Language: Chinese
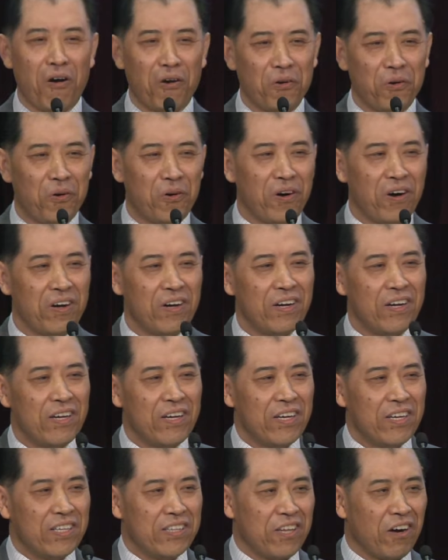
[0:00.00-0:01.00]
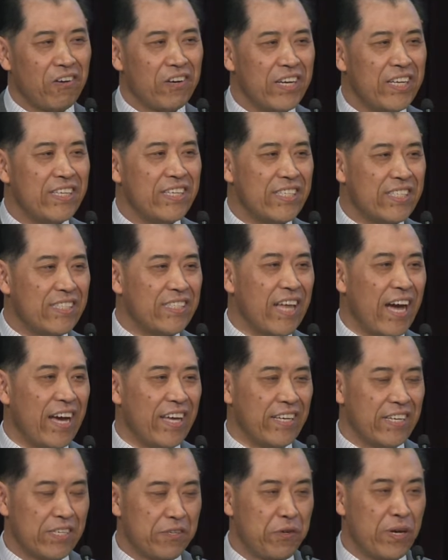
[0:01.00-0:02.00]
罗到历代
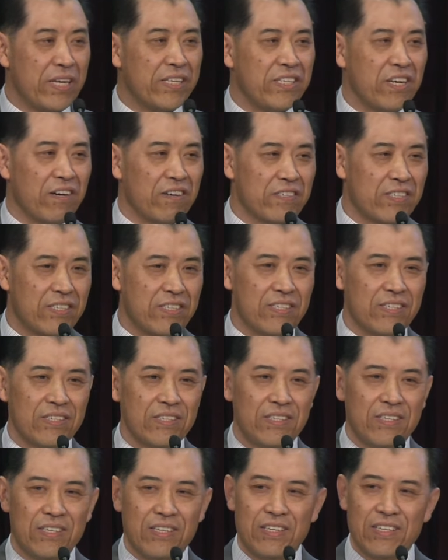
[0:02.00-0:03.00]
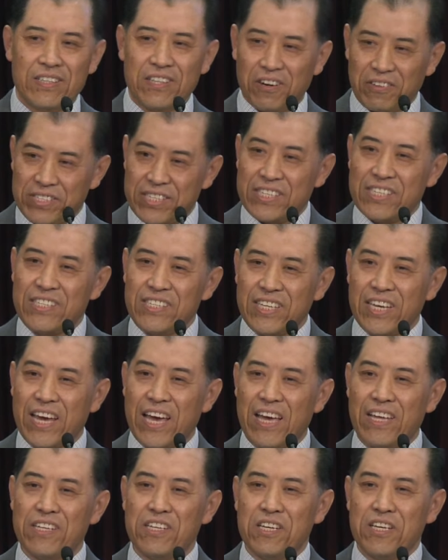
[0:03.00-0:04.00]
的宣教士，到今
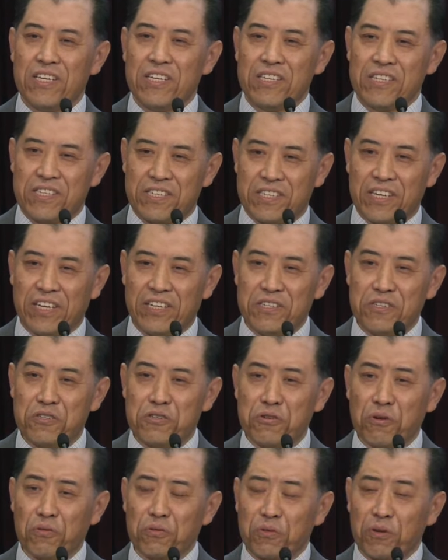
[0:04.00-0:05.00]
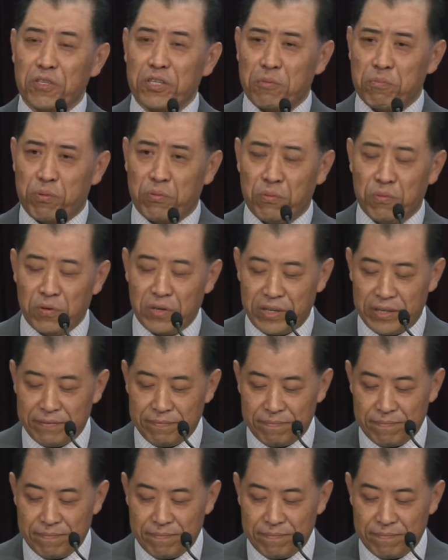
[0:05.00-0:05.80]
天神众多的仆人，